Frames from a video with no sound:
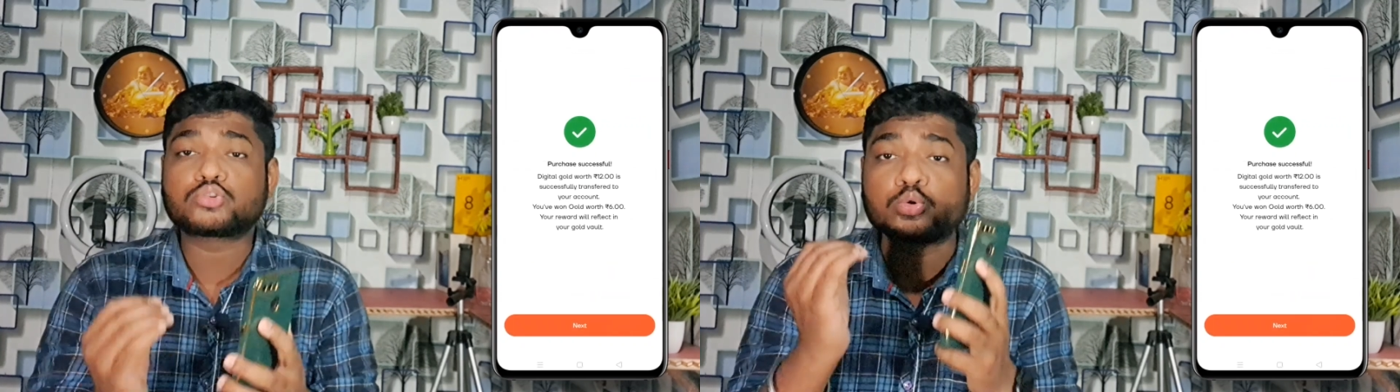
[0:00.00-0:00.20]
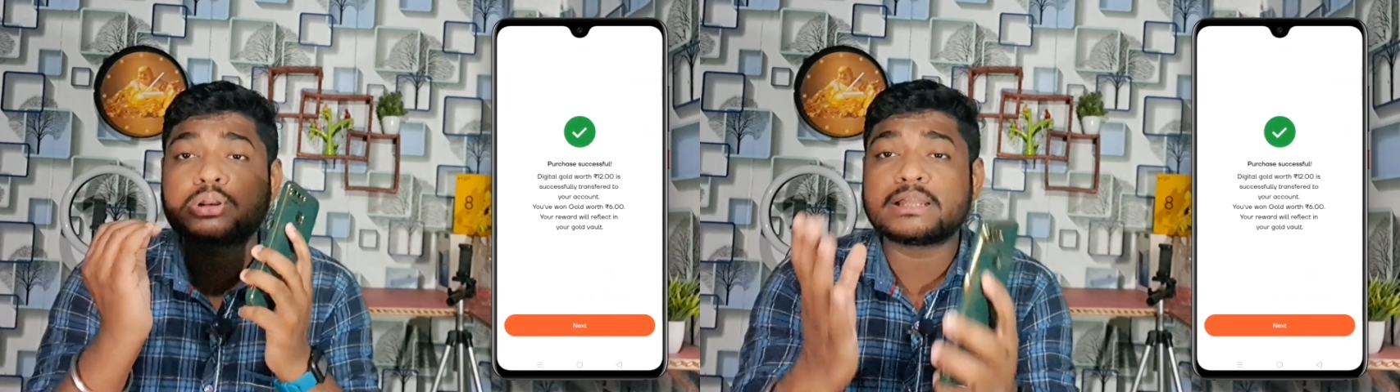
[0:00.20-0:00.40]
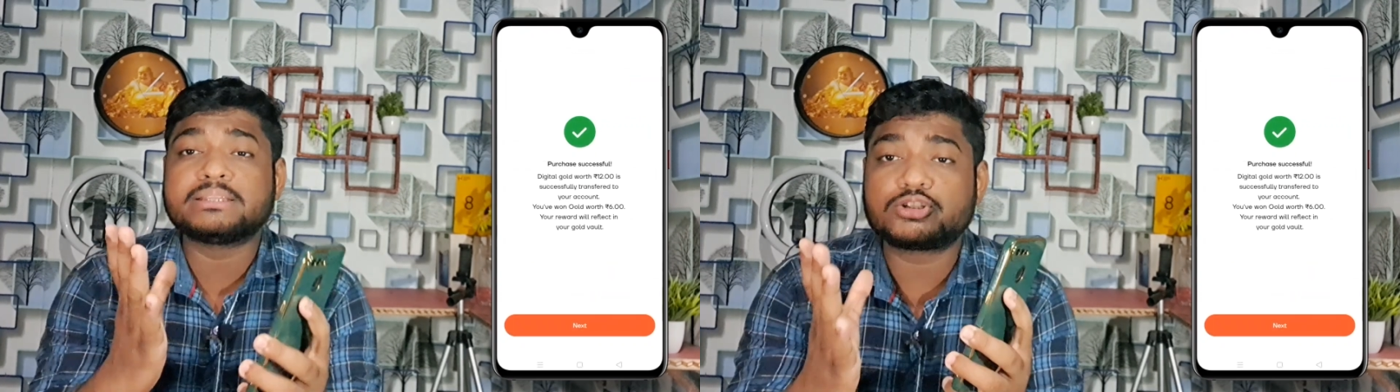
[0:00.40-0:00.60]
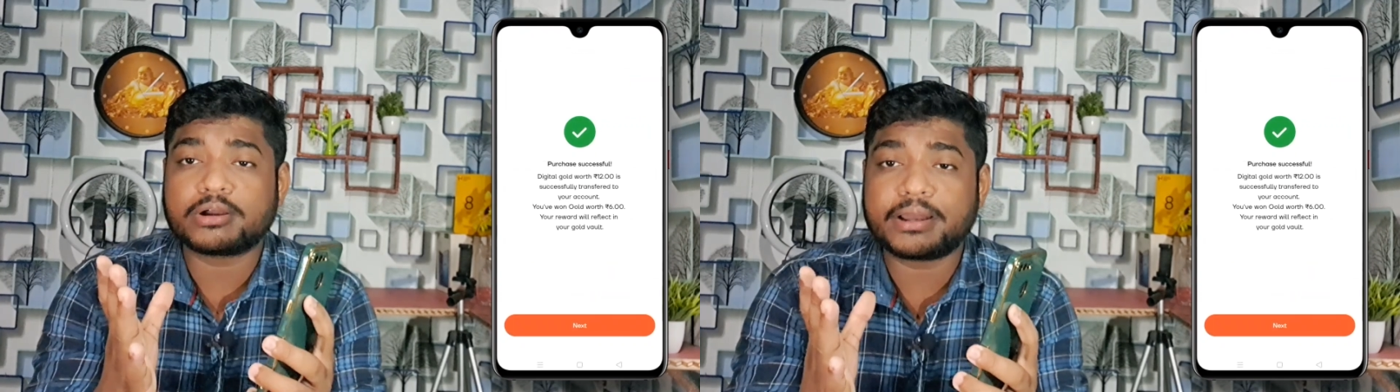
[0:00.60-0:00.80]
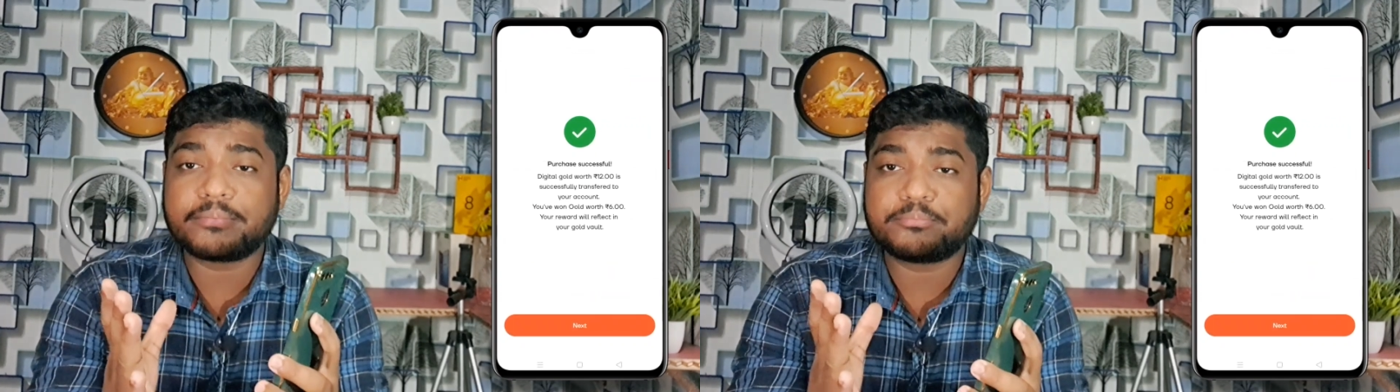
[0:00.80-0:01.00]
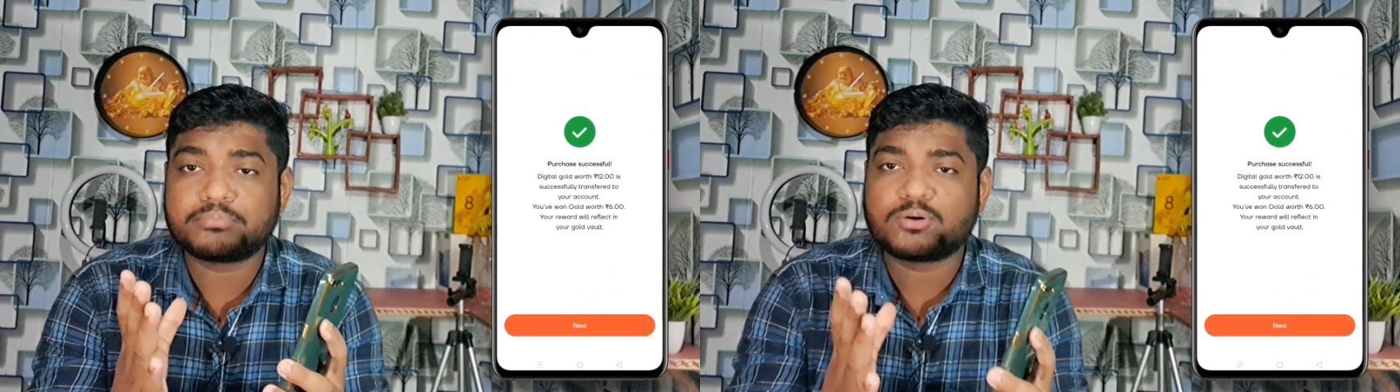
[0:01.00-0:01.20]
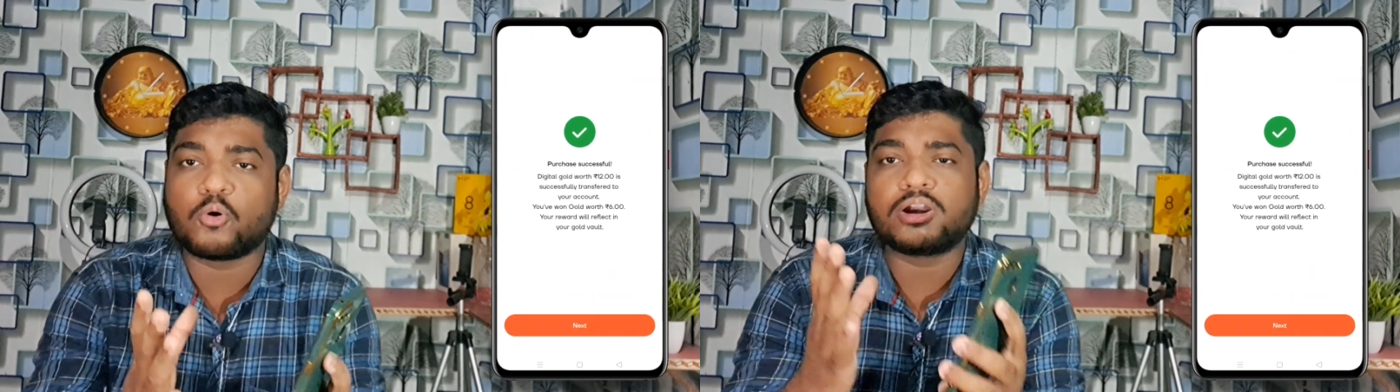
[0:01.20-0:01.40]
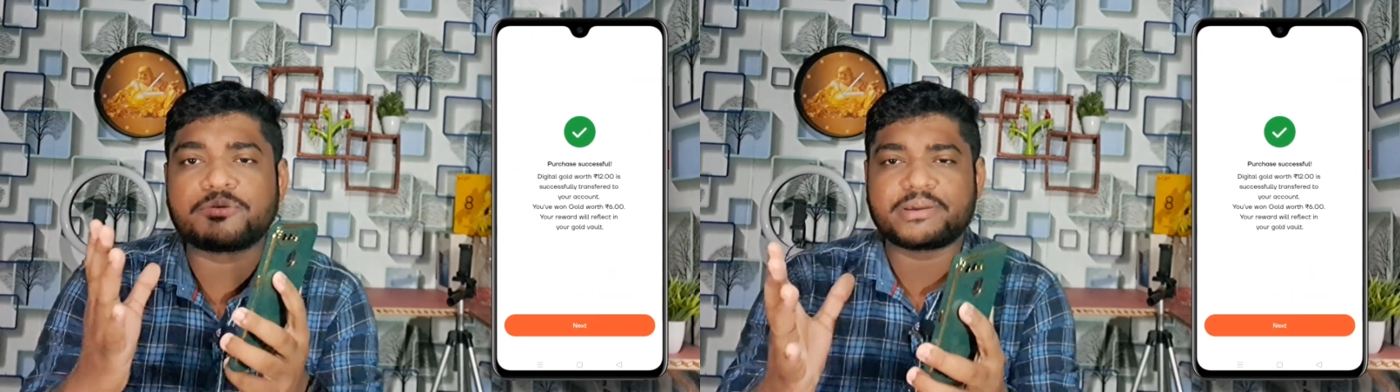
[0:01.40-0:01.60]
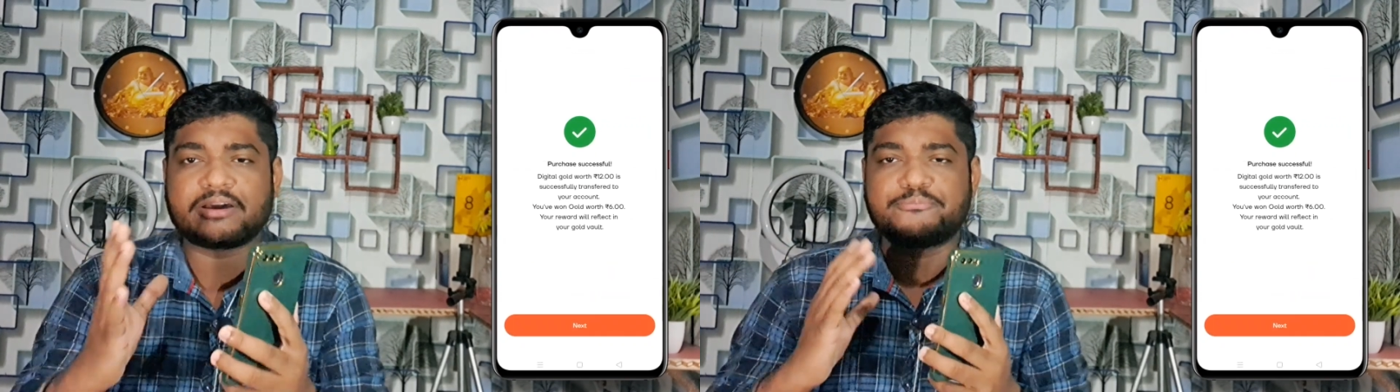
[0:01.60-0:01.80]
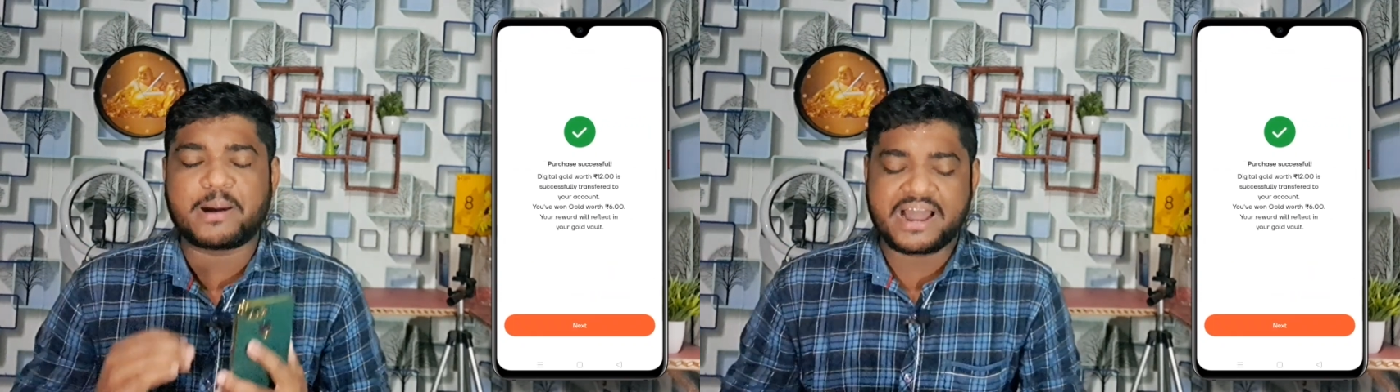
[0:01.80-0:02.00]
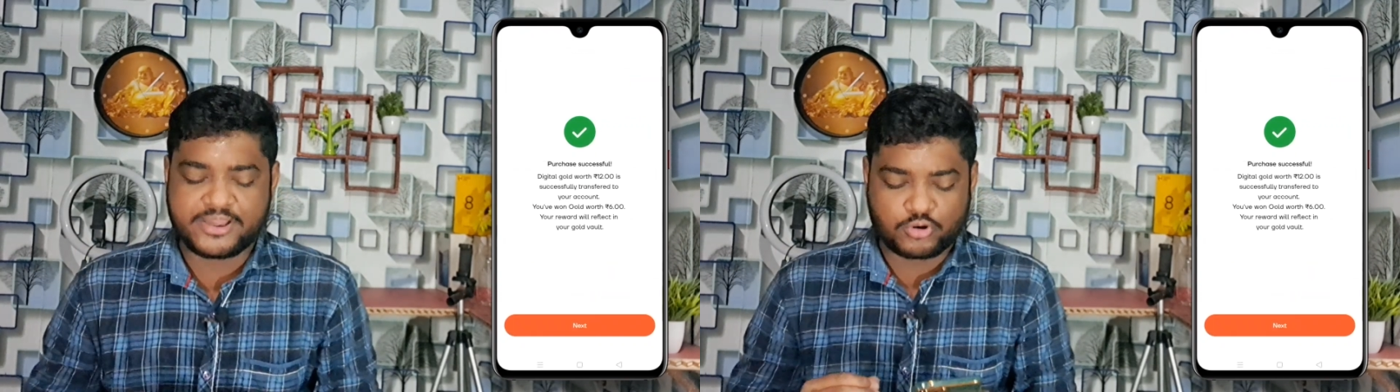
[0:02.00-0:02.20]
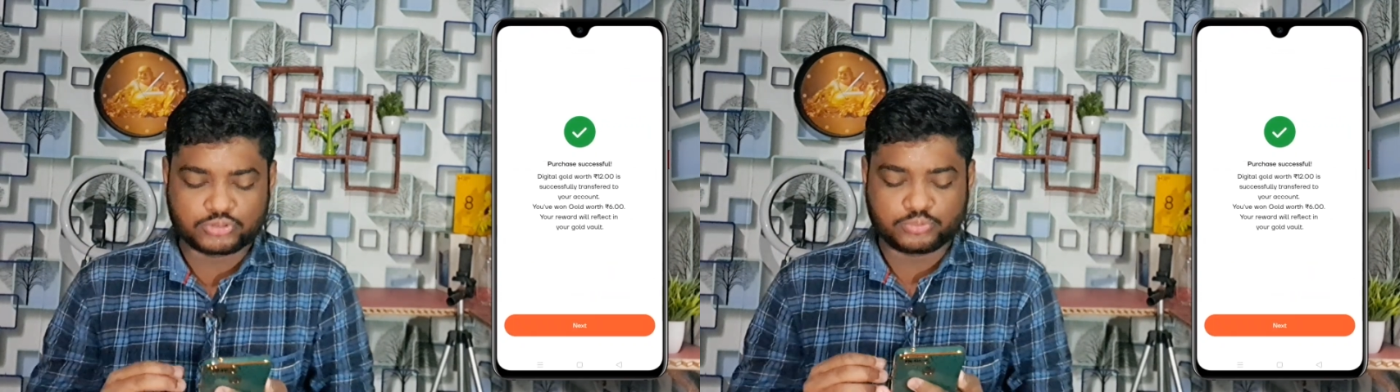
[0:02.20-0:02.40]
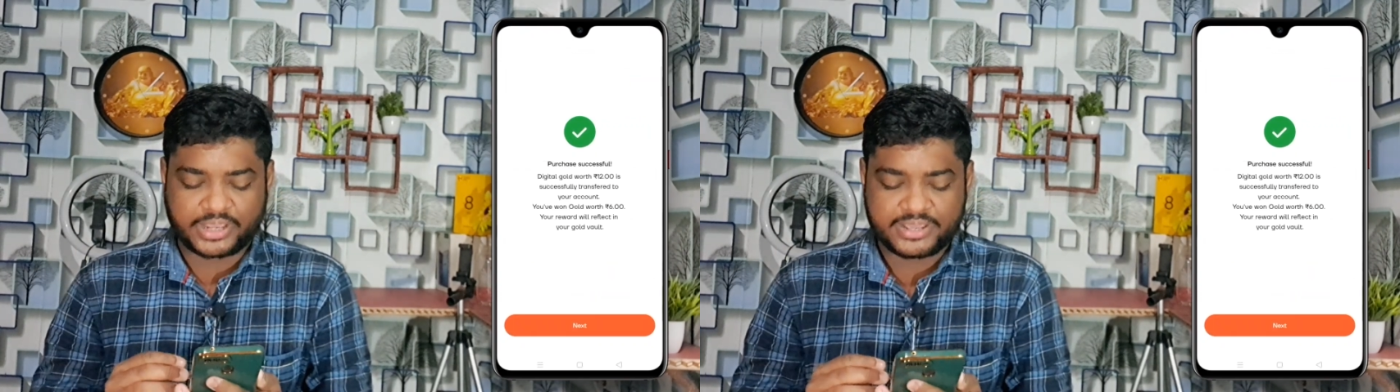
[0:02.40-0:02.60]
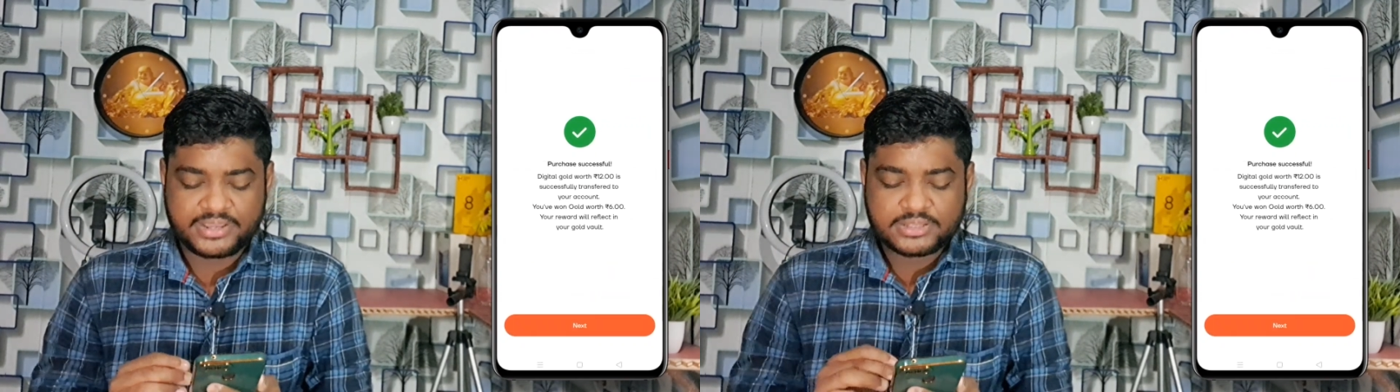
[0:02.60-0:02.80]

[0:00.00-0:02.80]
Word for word: तुरंत जो है गोल्ड मेरा बाय हो चुके